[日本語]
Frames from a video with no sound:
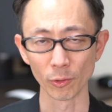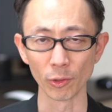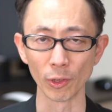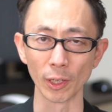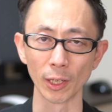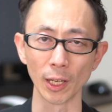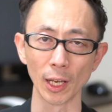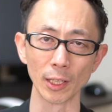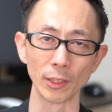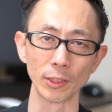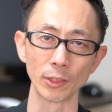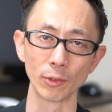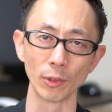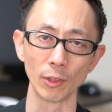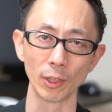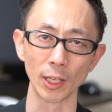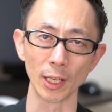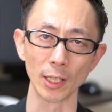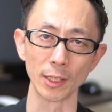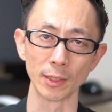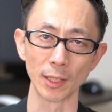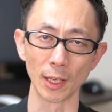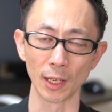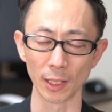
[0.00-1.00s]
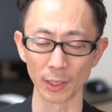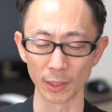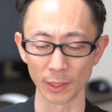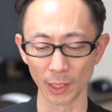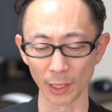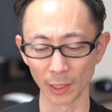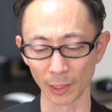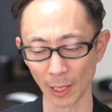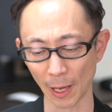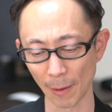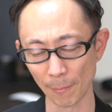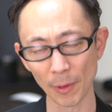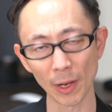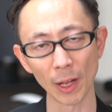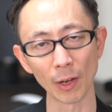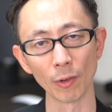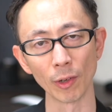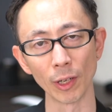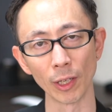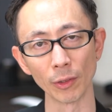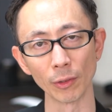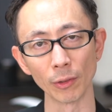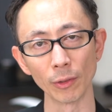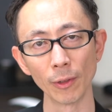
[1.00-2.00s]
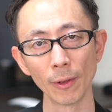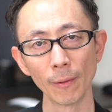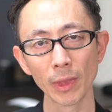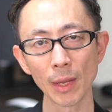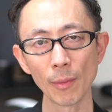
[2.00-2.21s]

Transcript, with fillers: 繰り返し繰り返し参加しなきゃダメなのかと